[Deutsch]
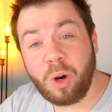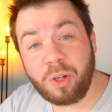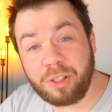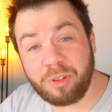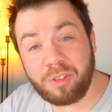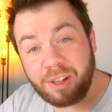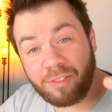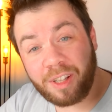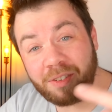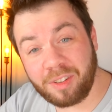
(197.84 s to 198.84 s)
Und ich würde sagen,
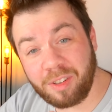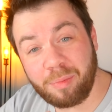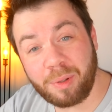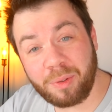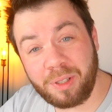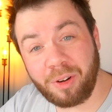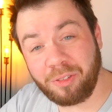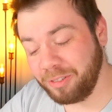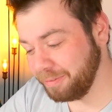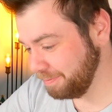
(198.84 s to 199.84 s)
wir lassen das jetzt mal
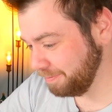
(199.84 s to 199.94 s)
durchlaufen.